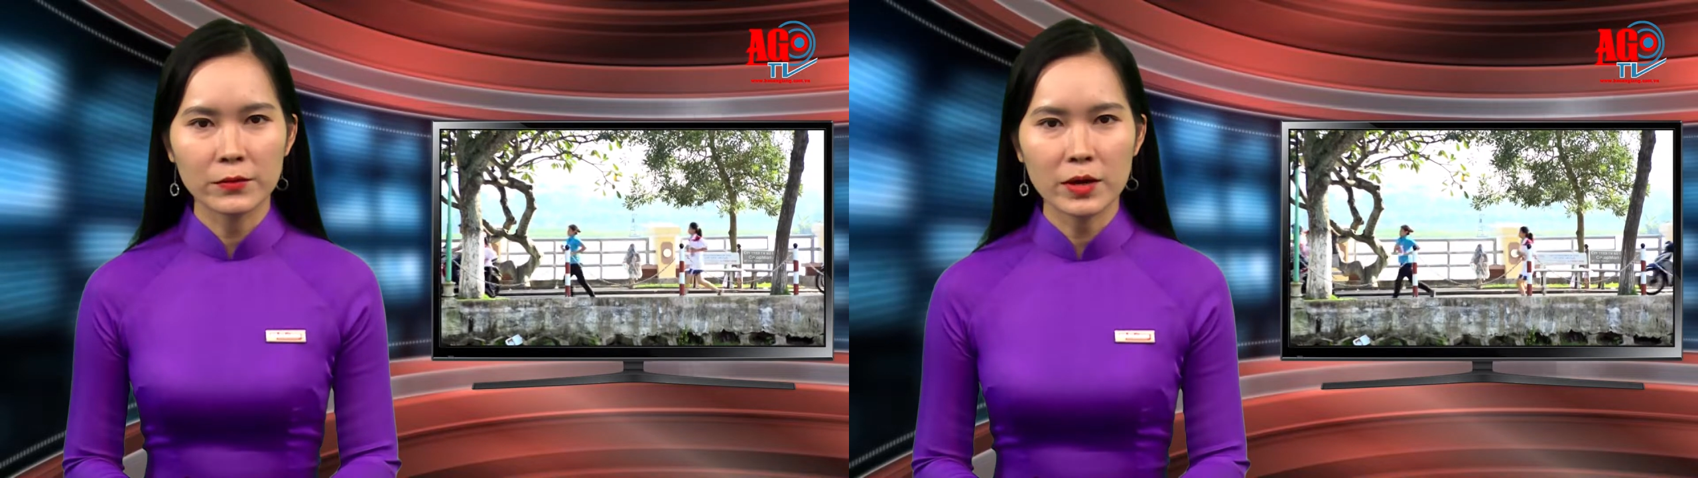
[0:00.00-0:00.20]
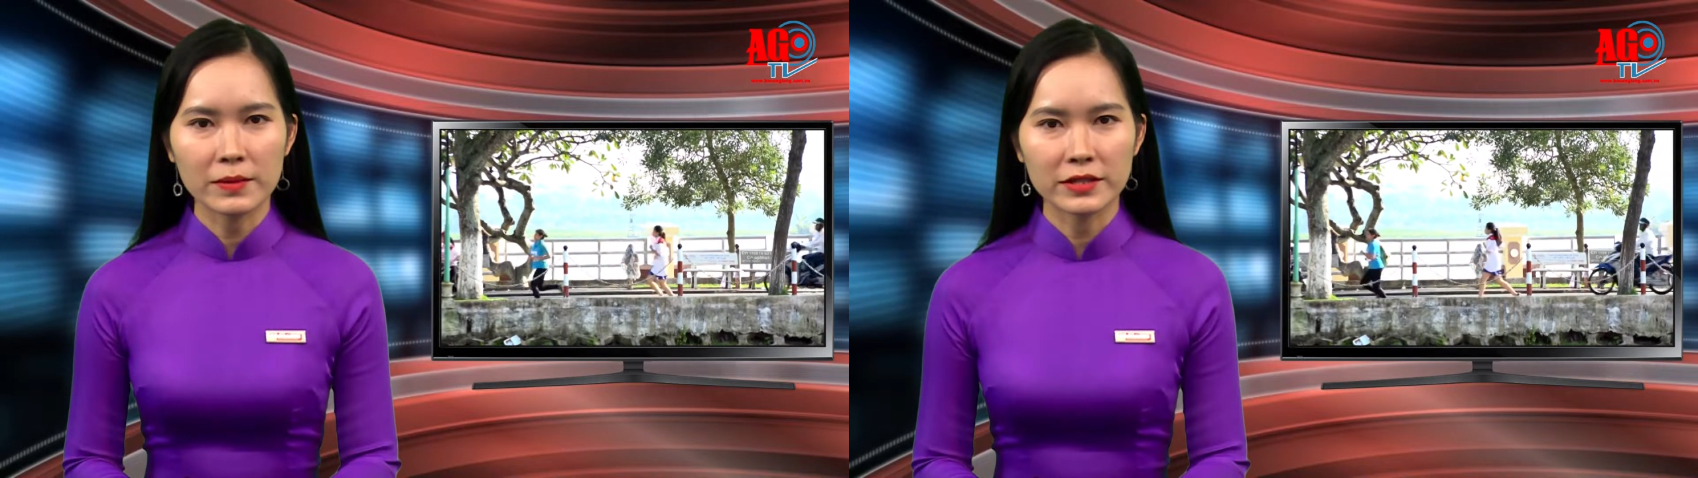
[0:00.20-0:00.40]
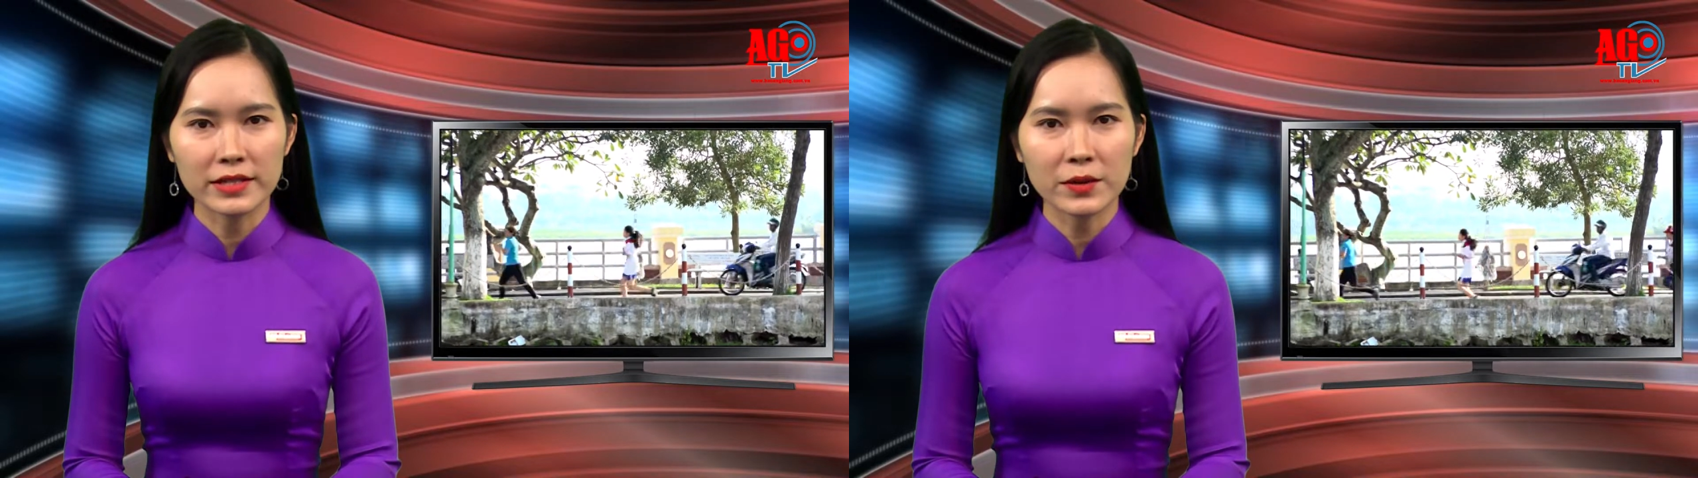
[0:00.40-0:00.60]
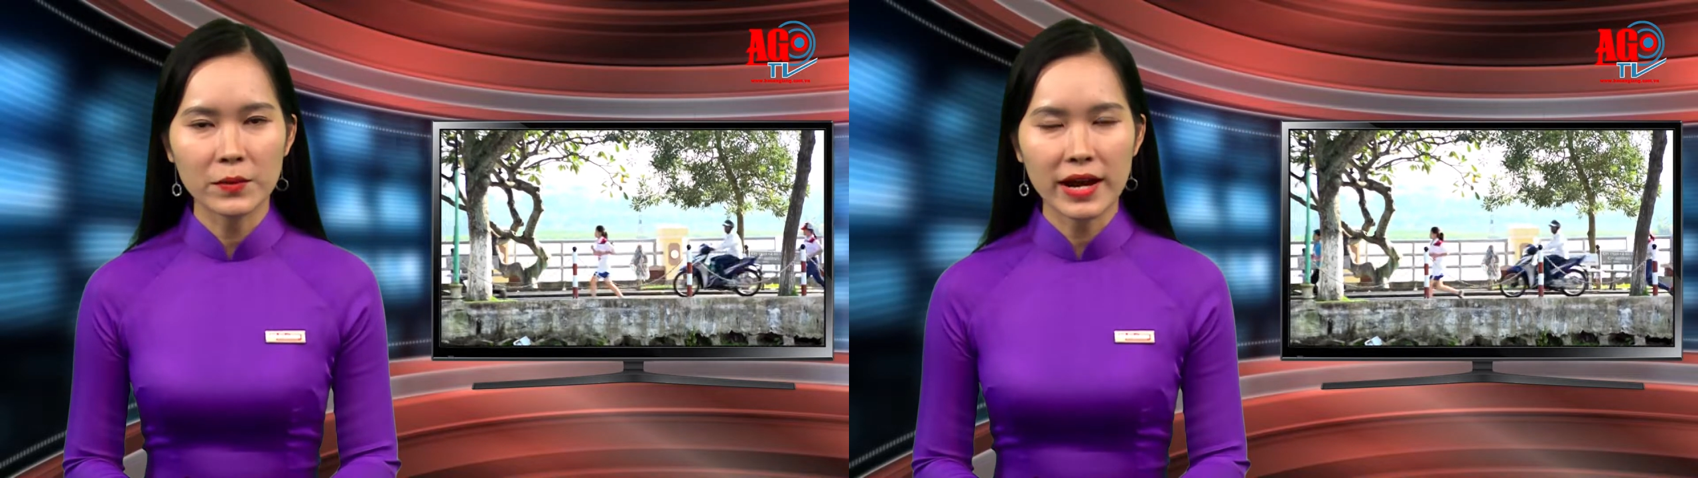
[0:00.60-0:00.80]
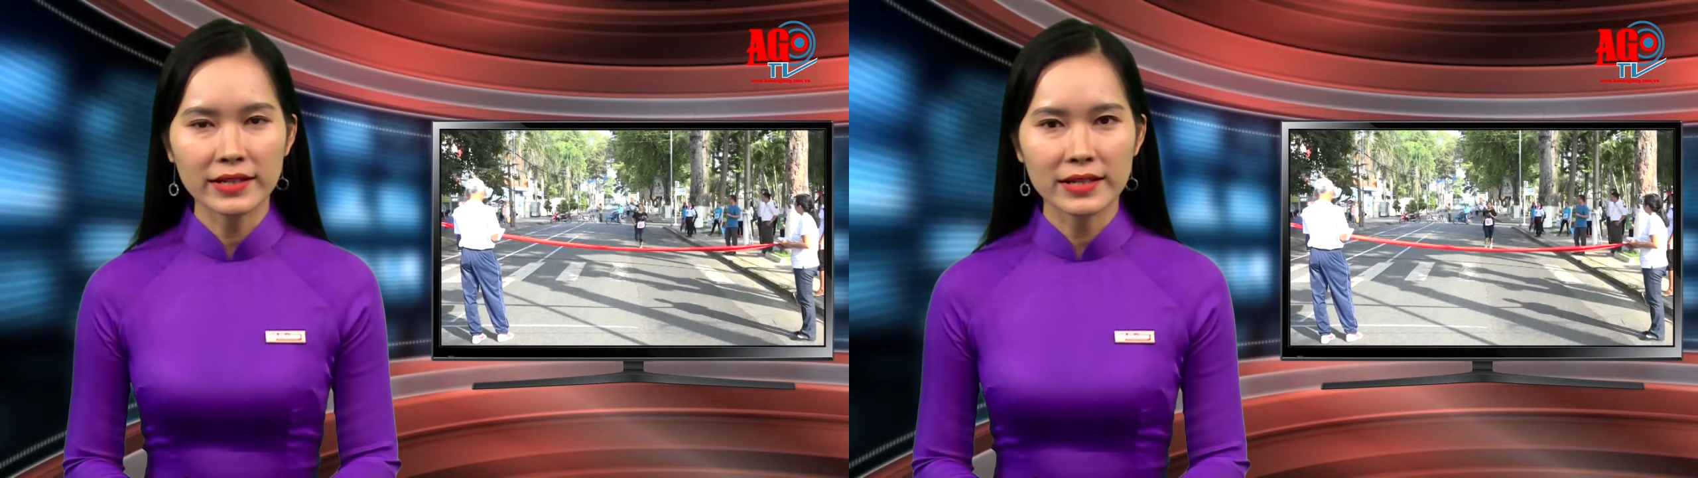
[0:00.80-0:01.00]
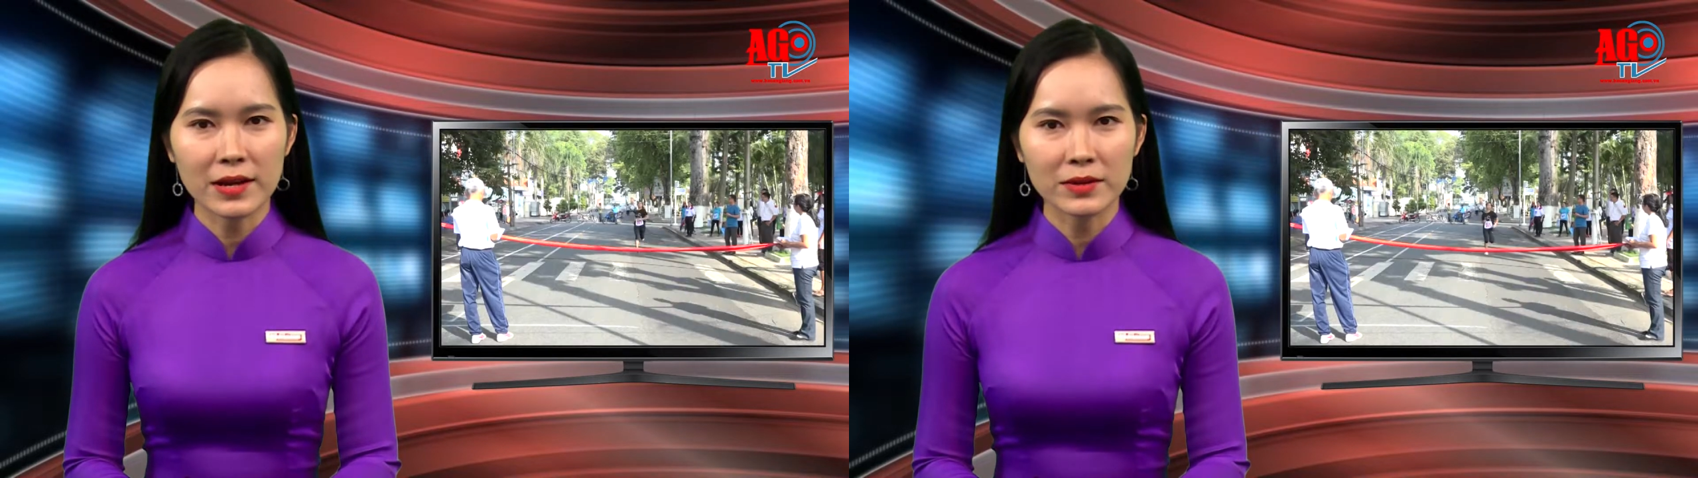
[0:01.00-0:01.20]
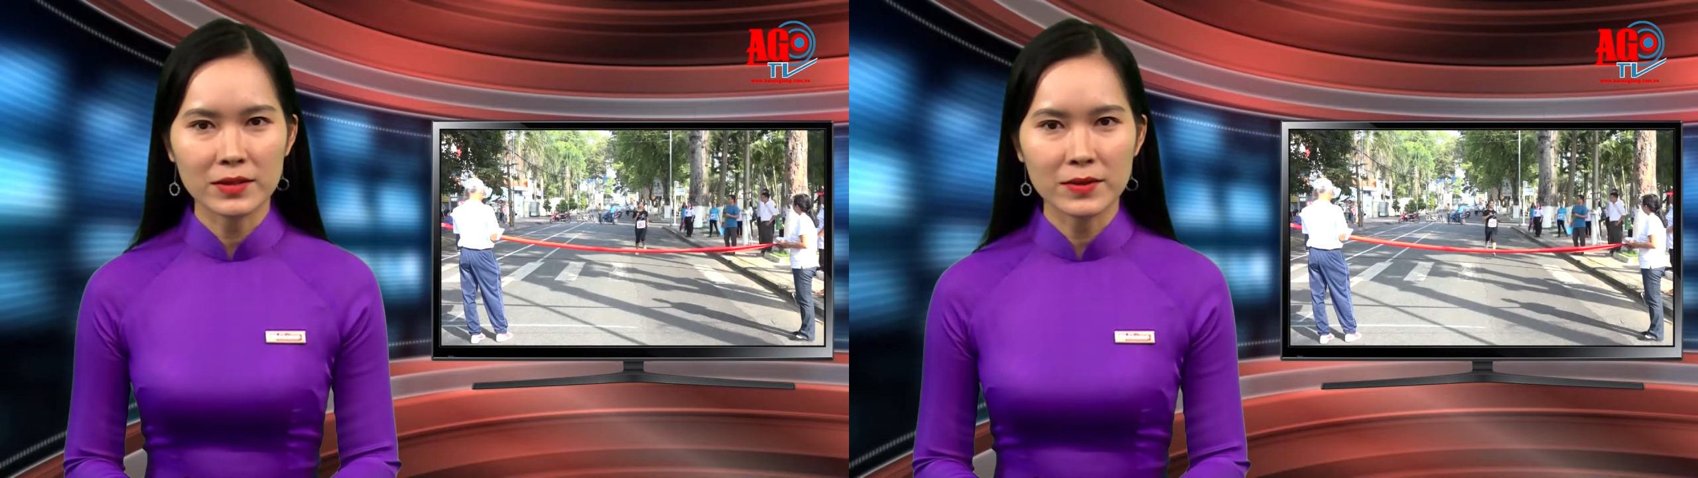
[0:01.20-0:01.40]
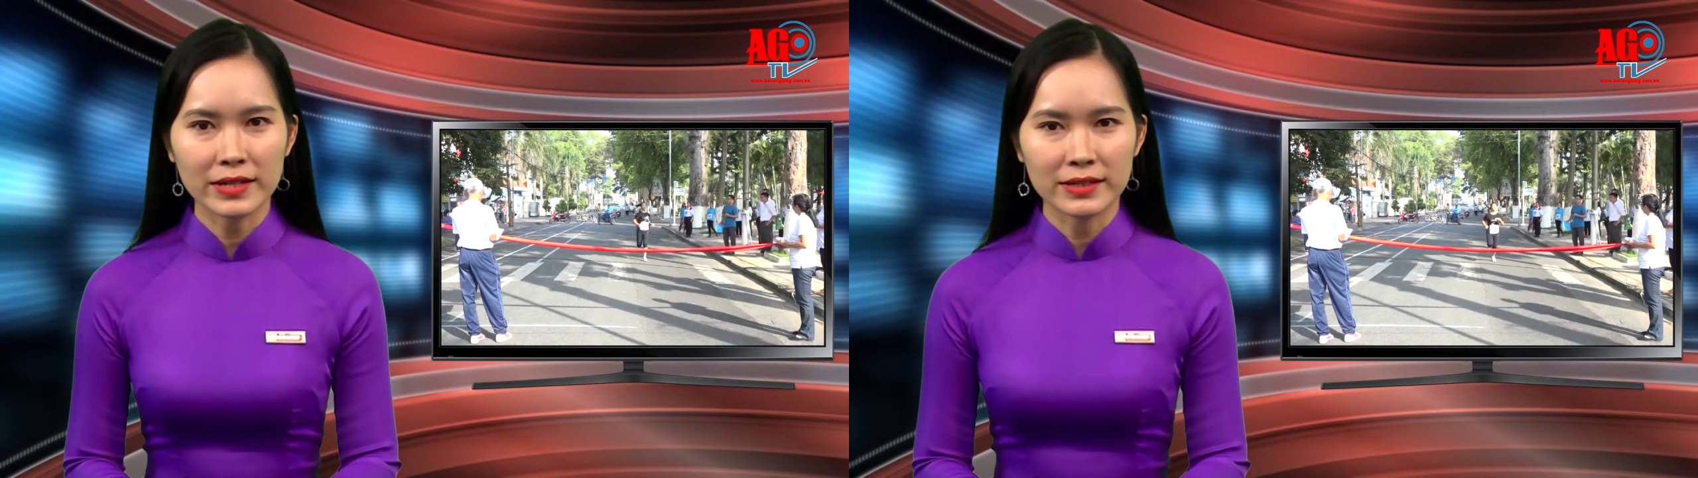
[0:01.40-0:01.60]
phối hợp Sở Văn hóa Thể thao và
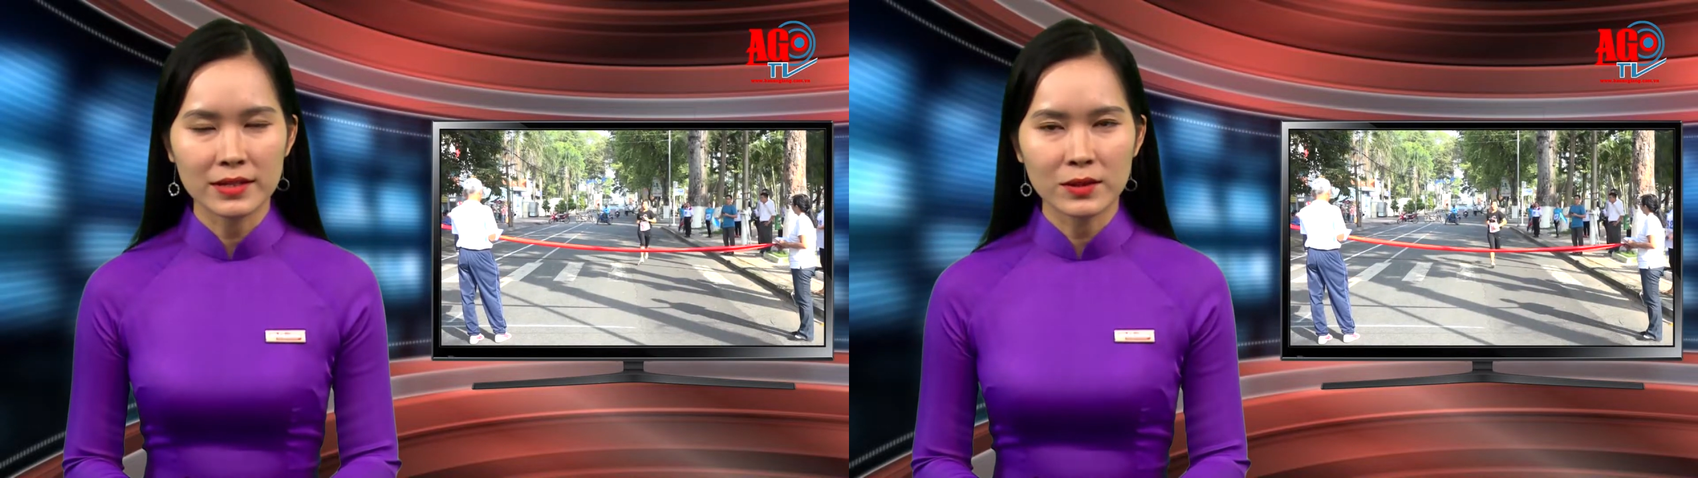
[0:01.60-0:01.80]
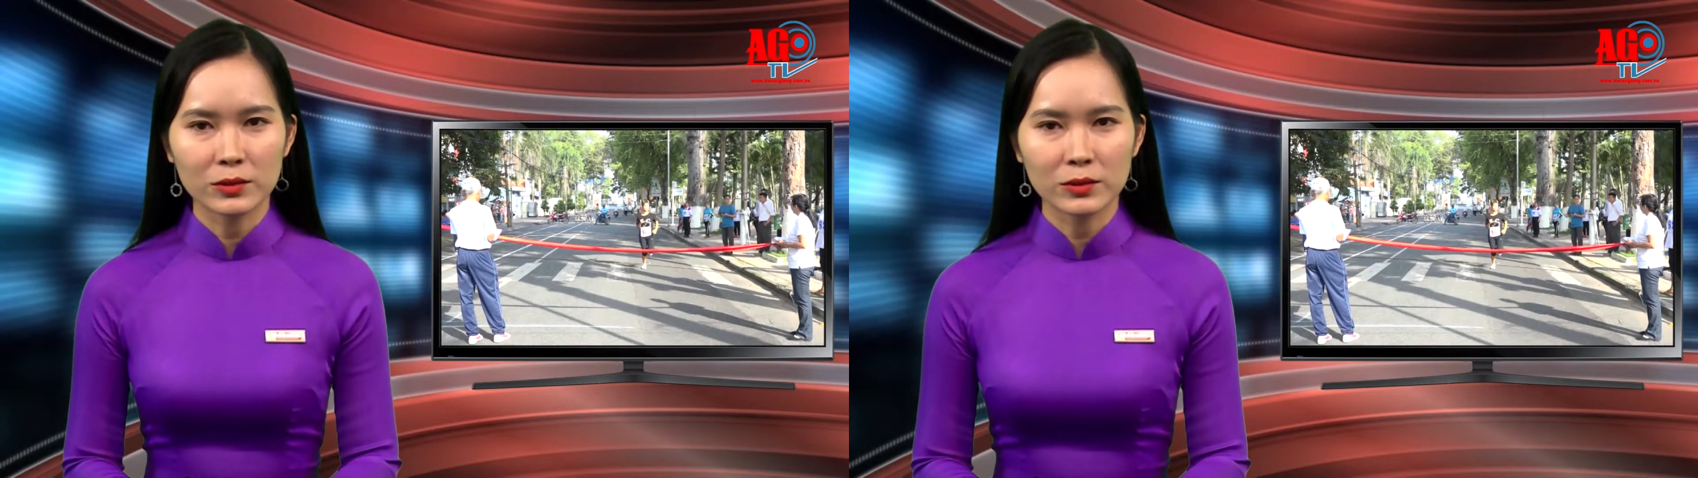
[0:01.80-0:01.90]
Du lịch